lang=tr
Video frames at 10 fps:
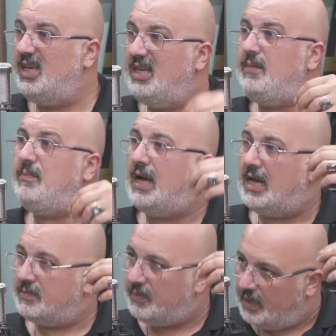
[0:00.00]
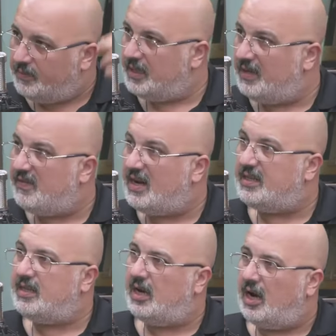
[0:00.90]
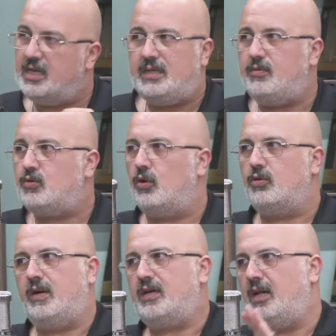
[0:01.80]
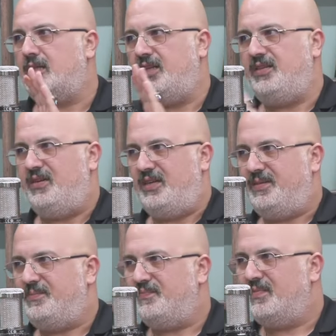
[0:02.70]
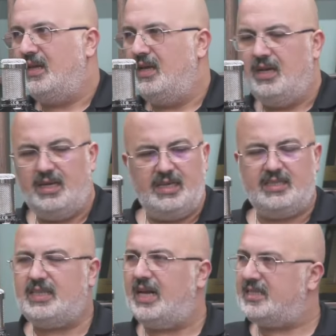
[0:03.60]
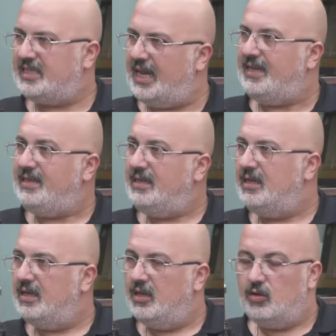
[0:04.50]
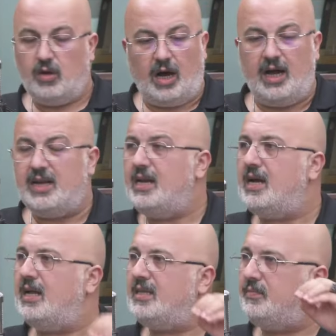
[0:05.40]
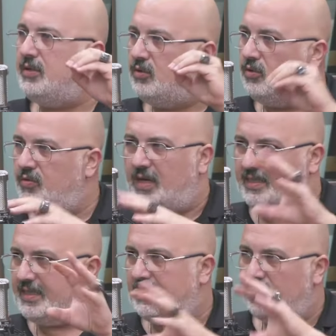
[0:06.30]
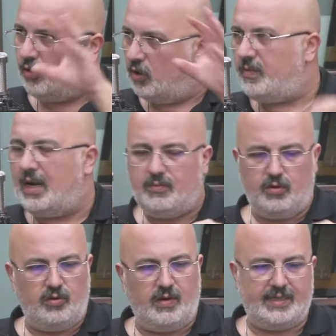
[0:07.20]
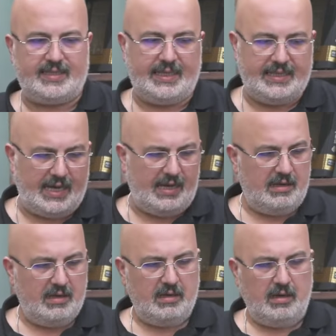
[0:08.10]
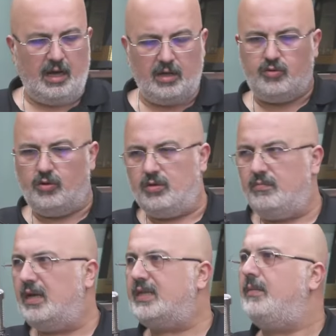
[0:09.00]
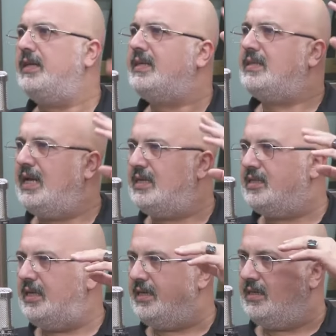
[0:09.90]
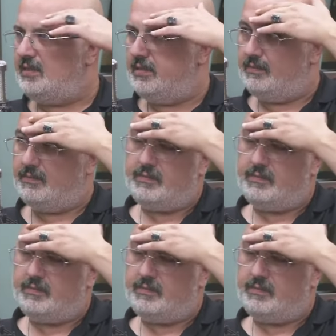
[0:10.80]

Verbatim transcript: ilim erbabına verdiği ayrı bir koruma kalkanı var. İstersen alelade bir üniversitede, normal bir üniversitede Atıyorum matematik dersine girdin.